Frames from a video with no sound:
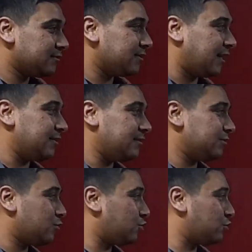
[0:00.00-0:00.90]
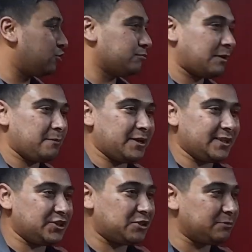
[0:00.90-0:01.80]
Yani çocukluğumdan beri
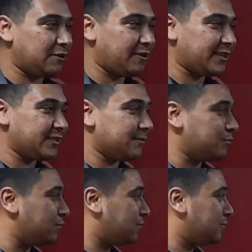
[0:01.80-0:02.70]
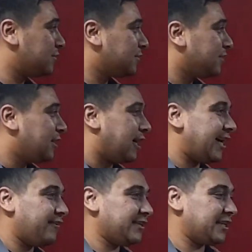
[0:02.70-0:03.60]
içimde vardı bu
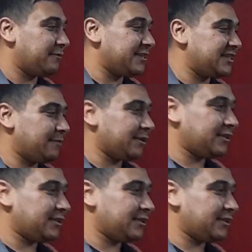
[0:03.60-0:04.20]
hayvanları beslemek.